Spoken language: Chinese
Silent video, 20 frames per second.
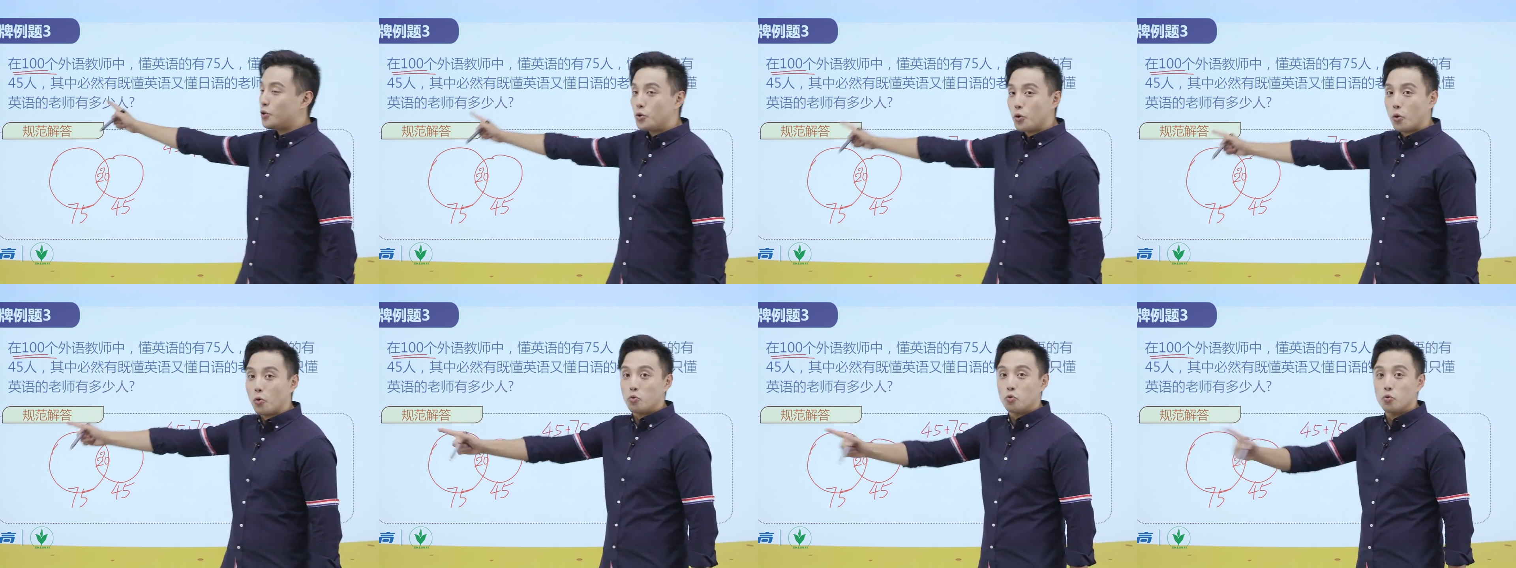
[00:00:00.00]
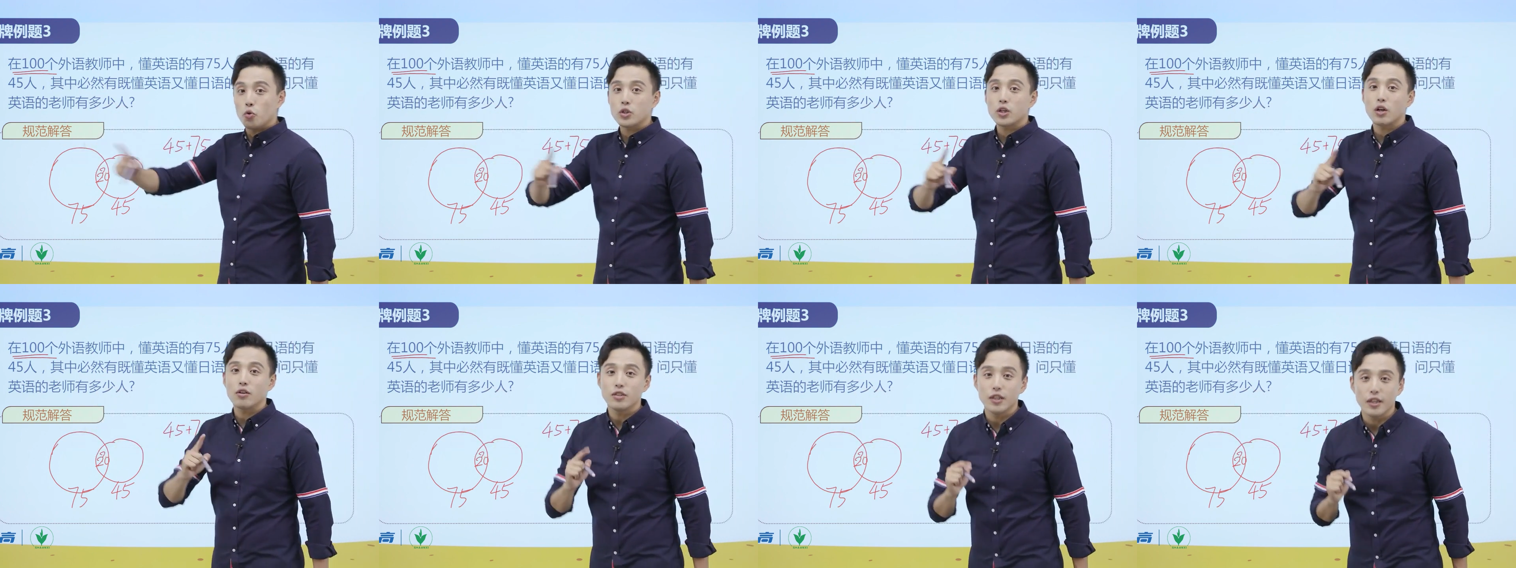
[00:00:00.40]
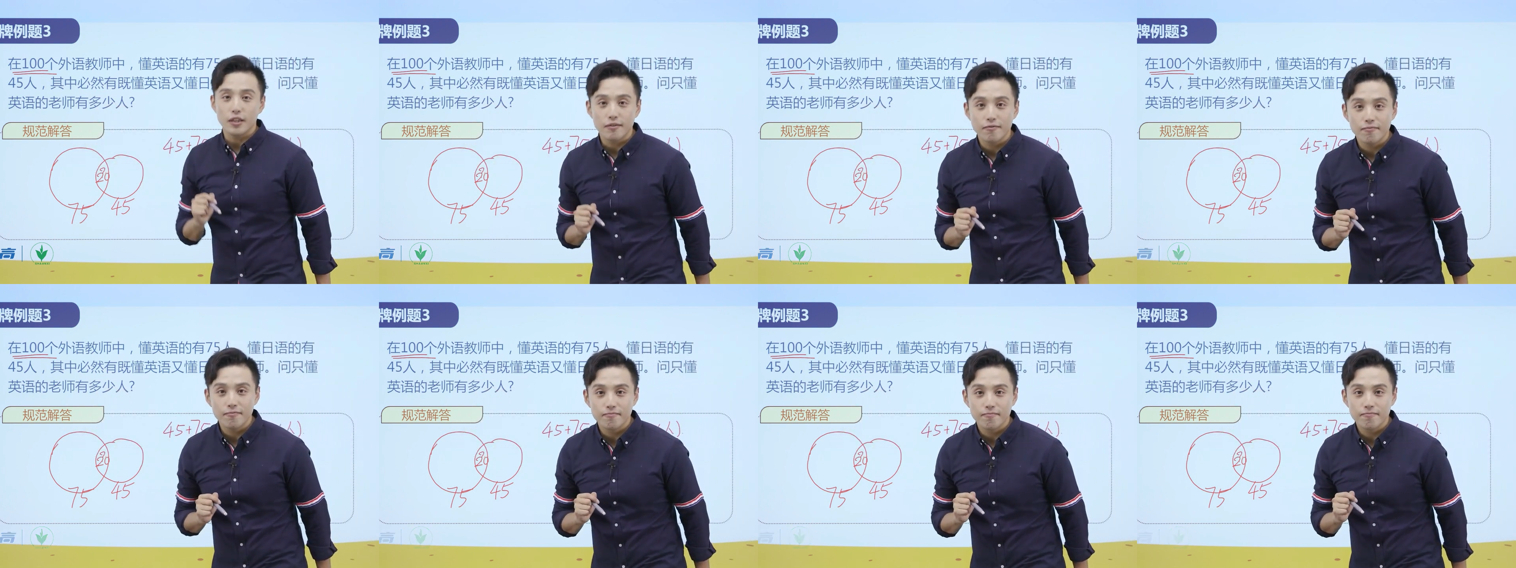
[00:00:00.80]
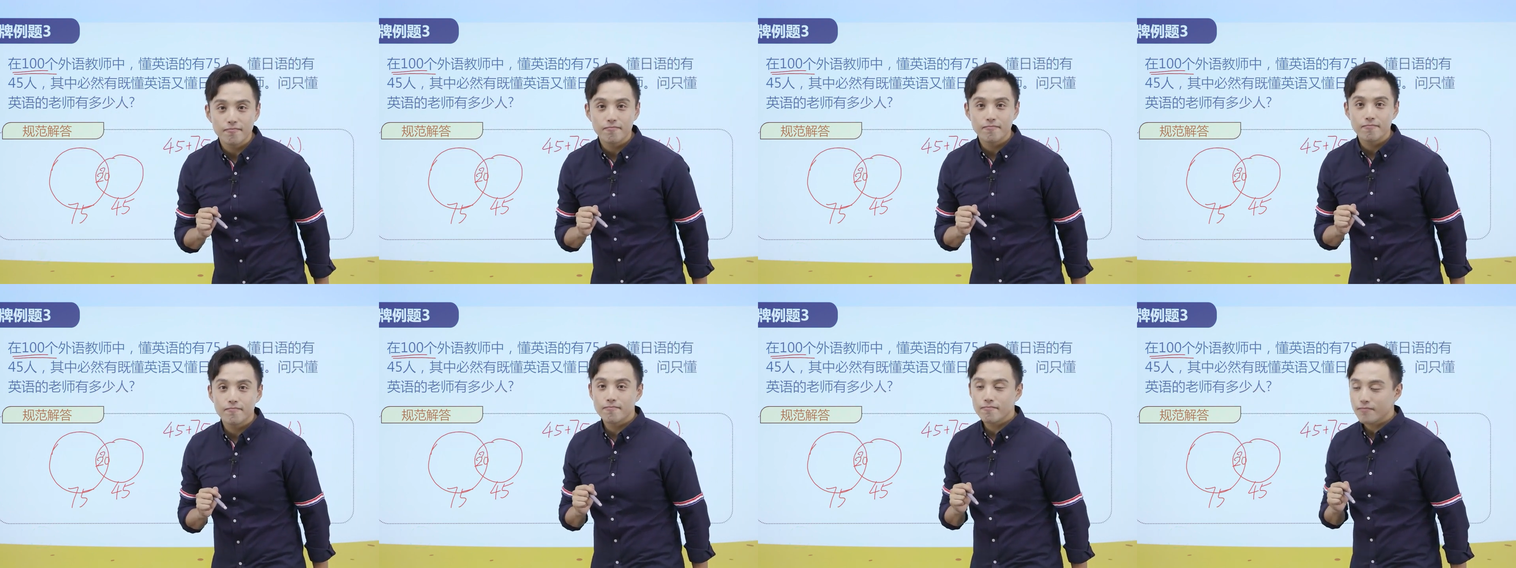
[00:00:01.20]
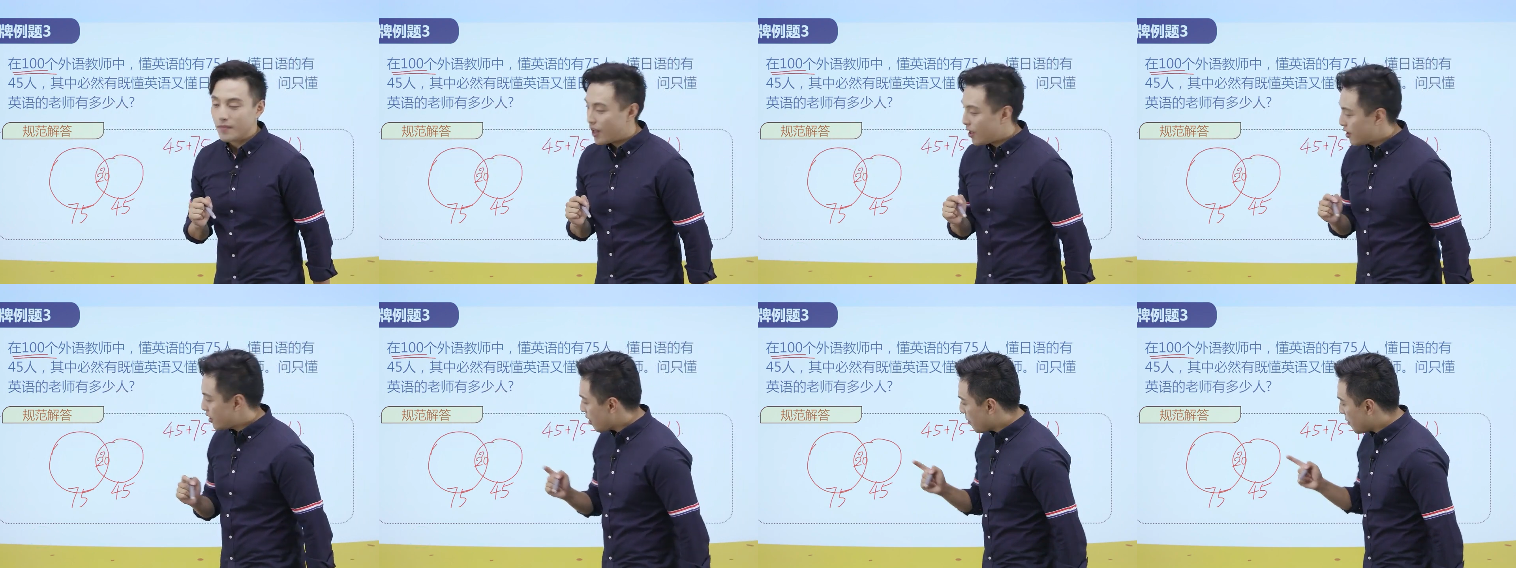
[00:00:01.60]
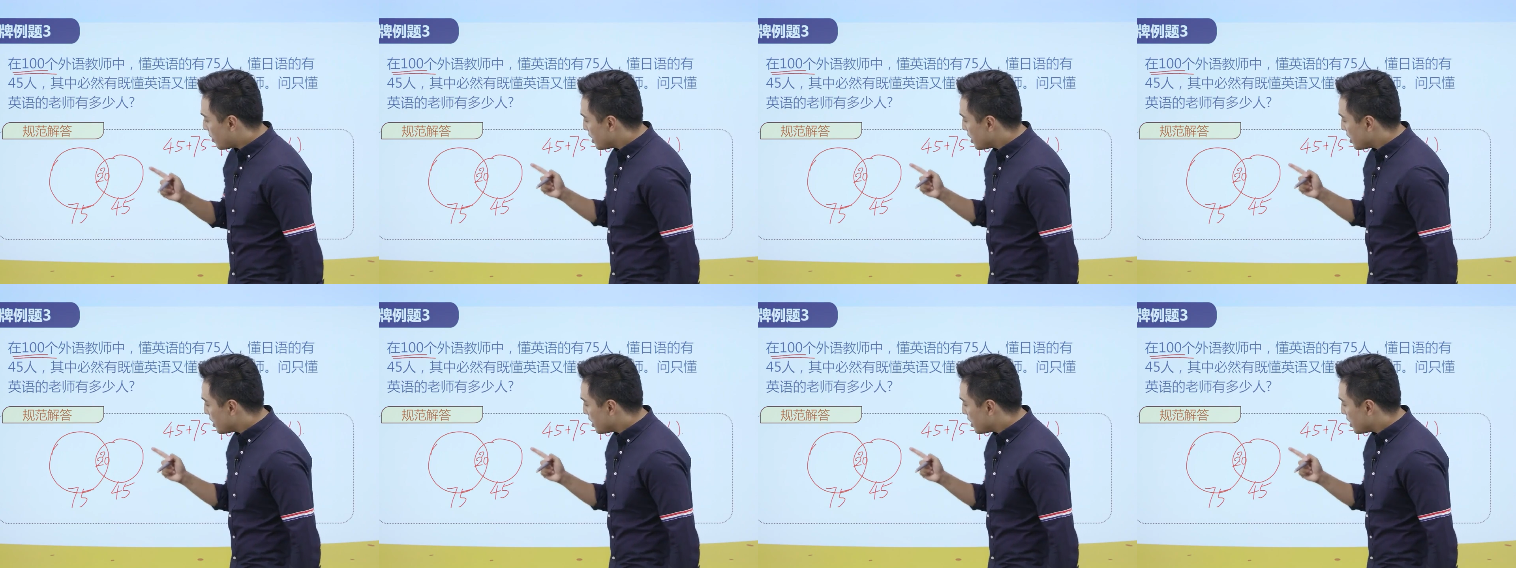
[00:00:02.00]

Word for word: 有多少人？那